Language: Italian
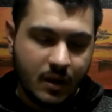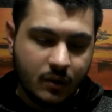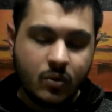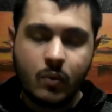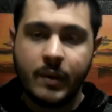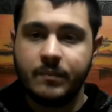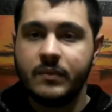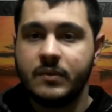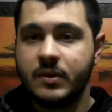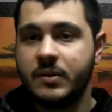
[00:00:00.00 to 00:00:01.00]
Dunque,
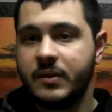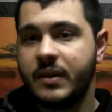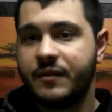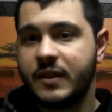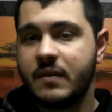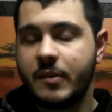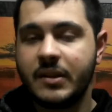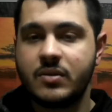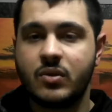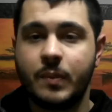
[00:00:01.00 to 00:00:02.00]
mm, mm,
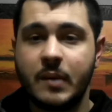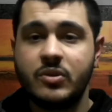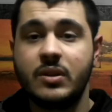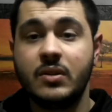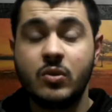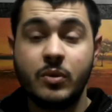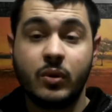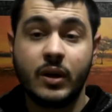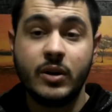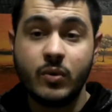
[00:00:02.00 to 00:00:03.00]
effettivamente scopriamo sin da subito
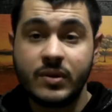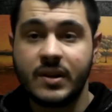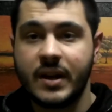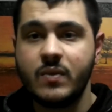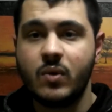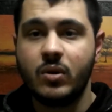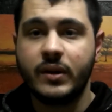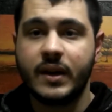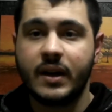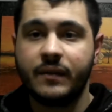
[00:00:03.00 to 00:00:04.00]
che Luke
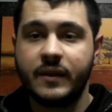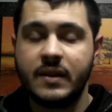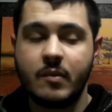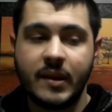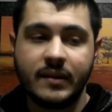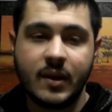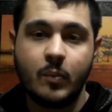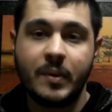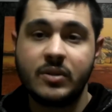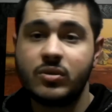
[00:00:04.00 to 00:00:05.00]
Skywalker effettivamente è un
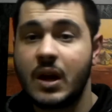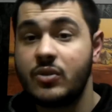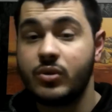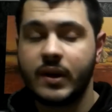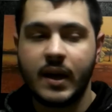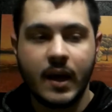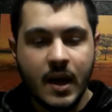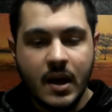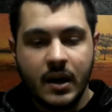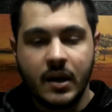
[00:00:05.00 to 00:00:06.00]
personaggio che
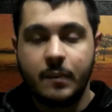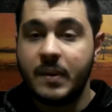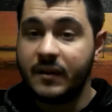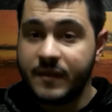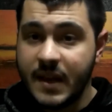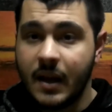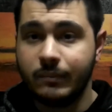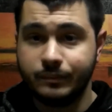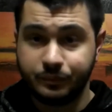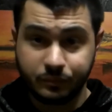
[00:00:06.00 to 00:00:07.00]
eh, per via